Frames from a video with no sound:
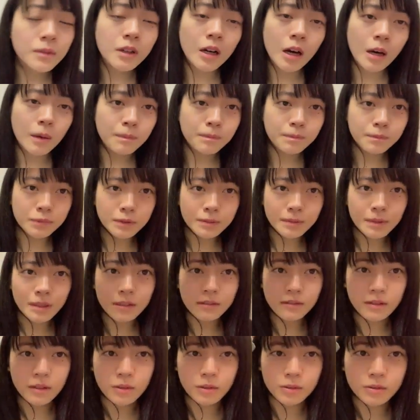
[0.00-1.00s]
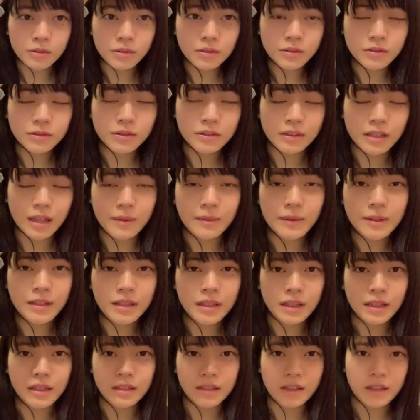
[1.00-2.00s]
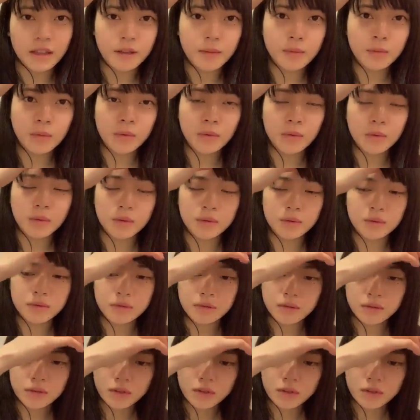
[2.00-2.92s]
カップ麺はほとんど食べないね。も